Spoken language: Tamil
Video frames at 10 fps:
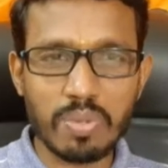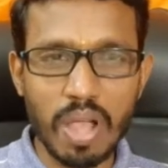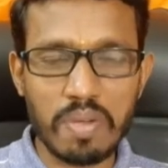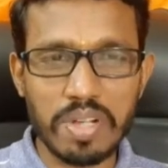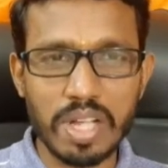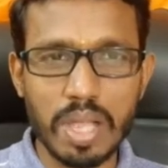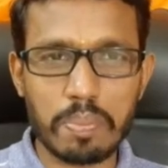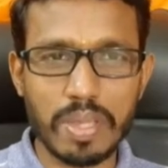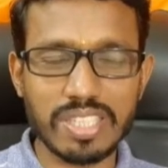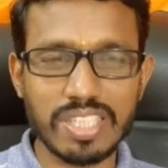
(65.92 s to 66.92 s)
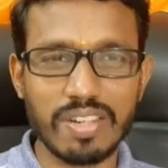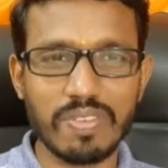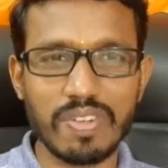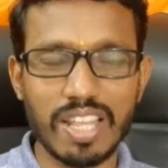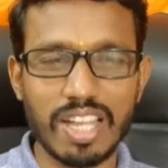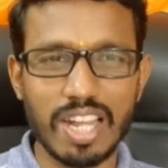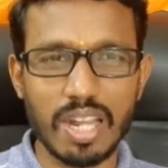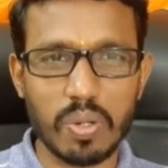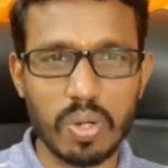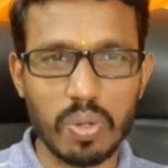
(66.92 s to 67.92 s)
ஸோ அவங்க பேசின
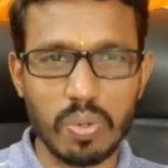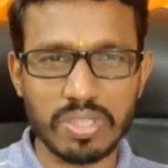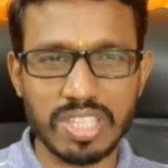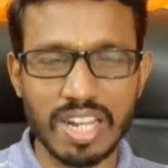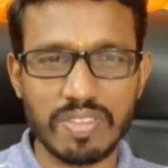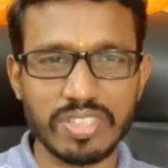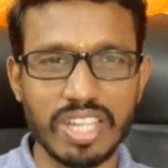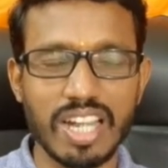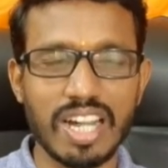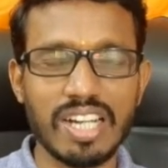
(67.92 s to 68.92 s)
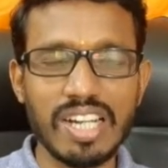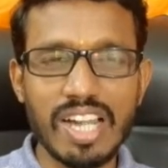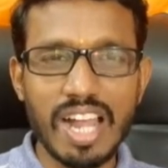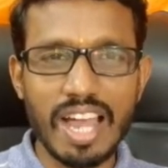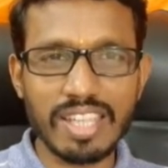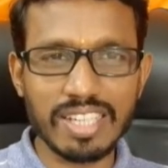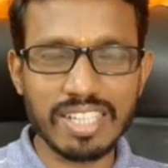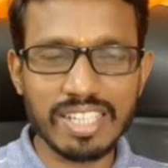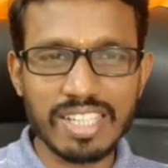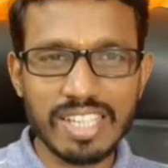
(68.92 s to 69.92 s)
விவாதங்களில் ஒரு சில விஷயங்கள் அது
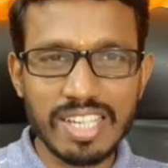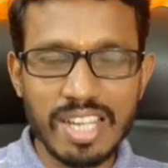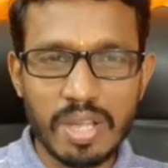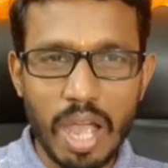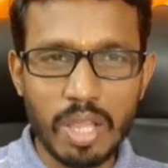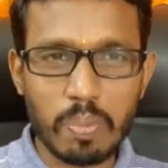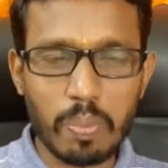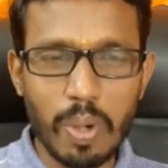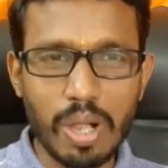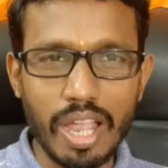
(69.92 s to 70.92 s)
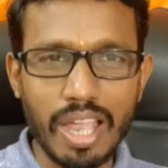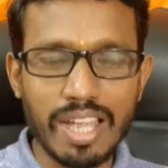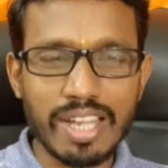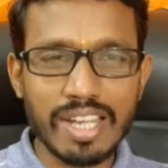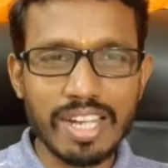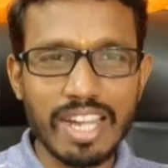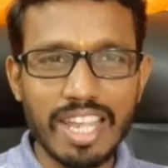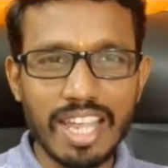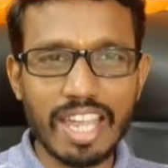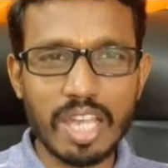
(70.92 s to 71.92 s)
அது போக
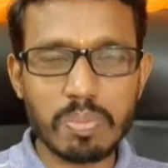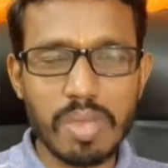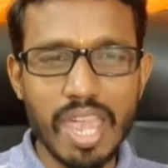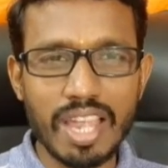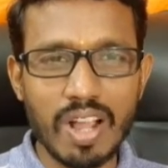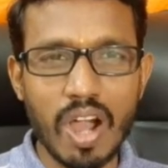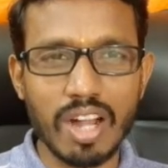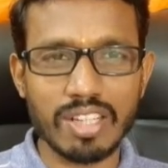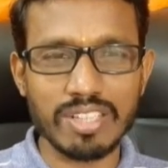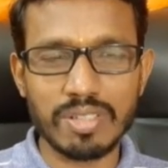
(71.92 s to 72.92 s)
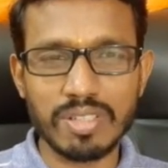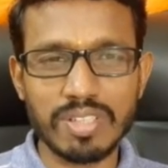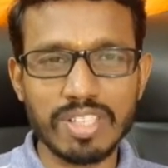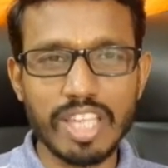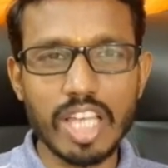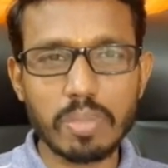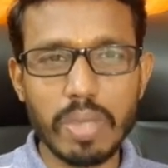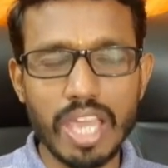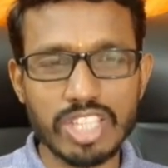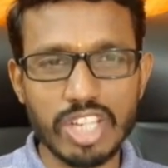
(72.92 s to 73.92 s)
நீங்கள் எஸ்பிஐ கார்டு
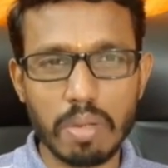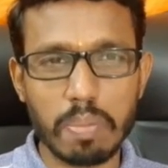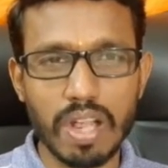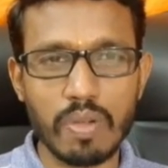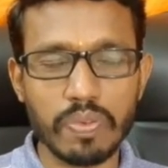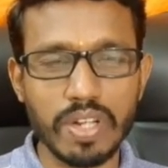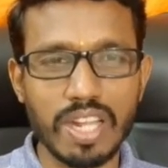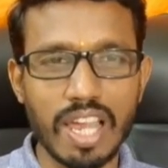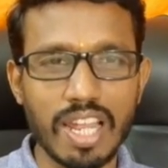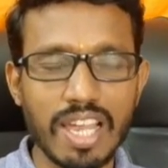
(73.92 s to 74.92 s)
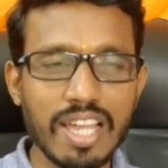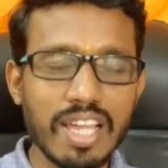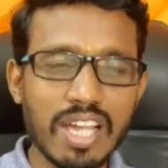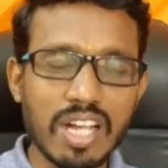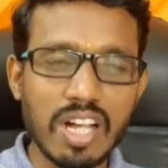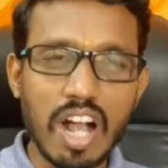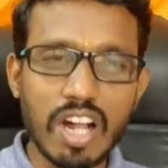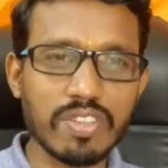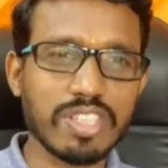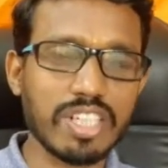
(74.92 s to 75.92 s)
எஸ்பிஐ ஸ்டேட் பேங்க் ஆஃப் இந்தியாவில்
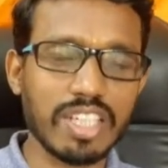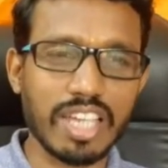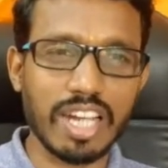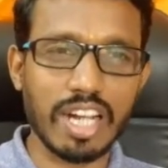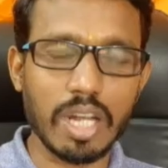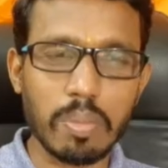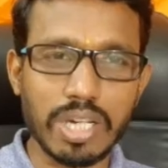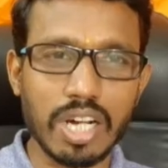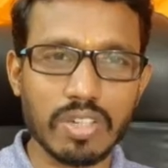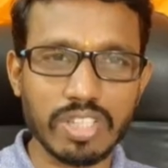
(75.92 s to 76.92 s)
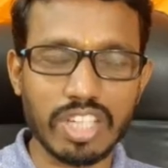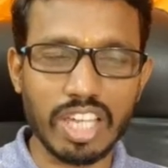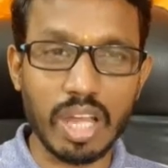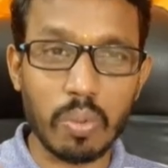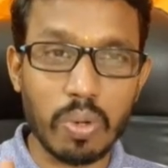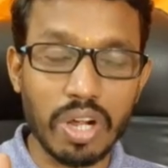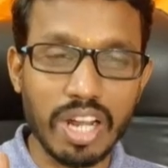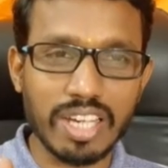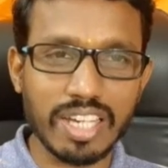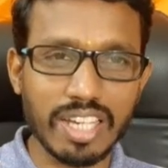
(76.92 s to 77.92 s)
கார்டு வச்சுருந்தீங்கன்னா டெபிட் கார்டு வச்சுருந்தீங்கன்னா
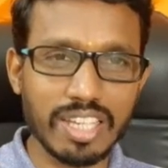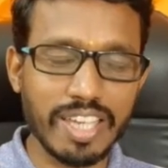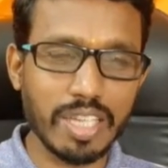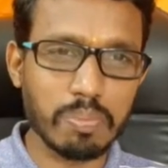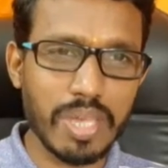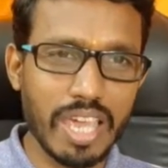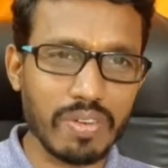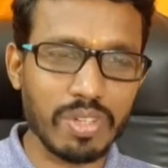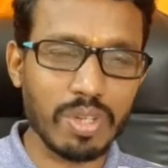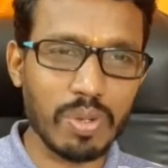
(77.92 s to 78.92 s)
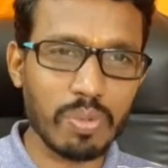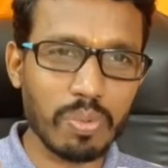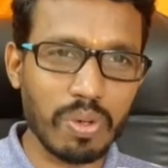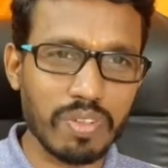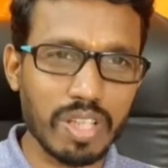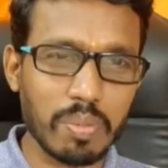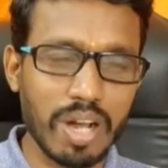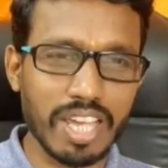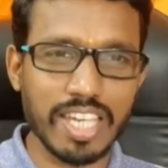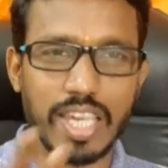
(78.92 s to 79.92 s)
உங்களுக்கு எஸ்பிஐ வந்து ஒரு
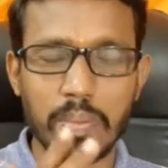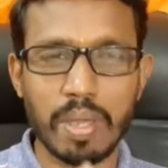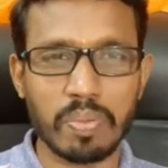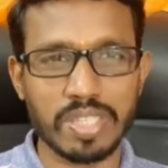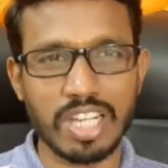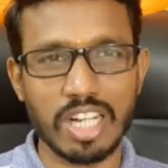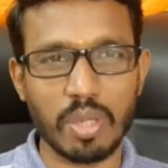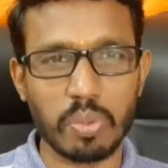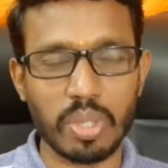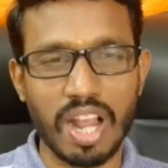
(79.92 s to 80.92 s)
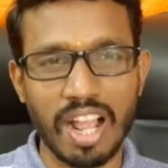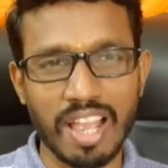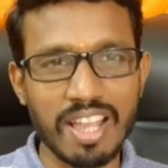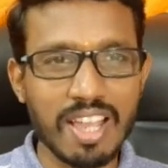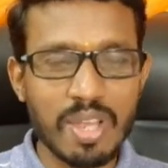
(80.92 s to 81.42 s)
விதமான இஎம்ஐ e ஃபெசிலிட்டி கொடுக்குறாங்க